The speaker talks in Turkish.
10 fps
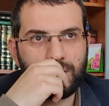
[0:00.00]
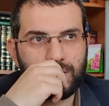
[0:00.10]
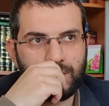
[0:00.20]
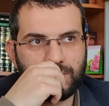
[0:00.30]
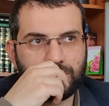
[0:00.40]

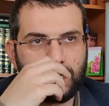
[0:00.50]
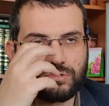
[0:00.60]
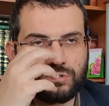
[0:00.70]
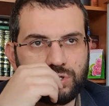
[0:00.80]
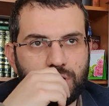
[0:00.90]
E, işte az
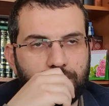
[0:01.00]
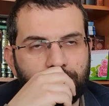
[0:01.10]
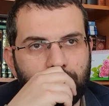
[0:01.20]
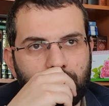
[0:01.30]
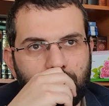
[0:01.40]
önce
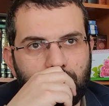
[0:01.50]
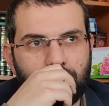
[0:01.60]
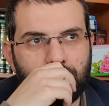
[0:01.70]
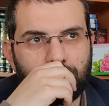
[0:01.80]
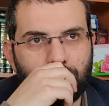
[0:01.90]

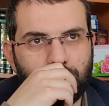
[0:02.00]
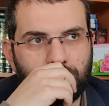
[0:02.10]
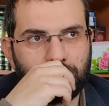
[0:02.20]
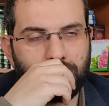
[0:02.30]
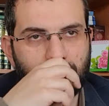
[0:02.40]
e,
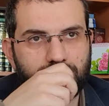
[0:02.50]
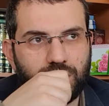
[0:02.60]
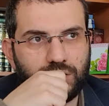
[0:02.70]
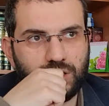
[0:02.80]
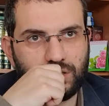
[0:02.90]
söylediğim gibi
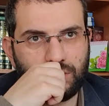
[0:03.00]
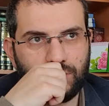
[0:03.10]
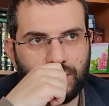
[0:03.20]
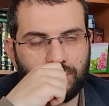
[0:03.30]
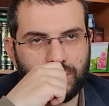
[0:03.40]
hastalıklardan
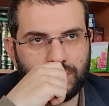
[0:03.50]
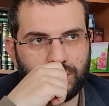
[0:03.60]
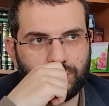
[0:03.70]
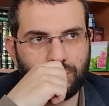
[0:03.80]
falan bahsediyor.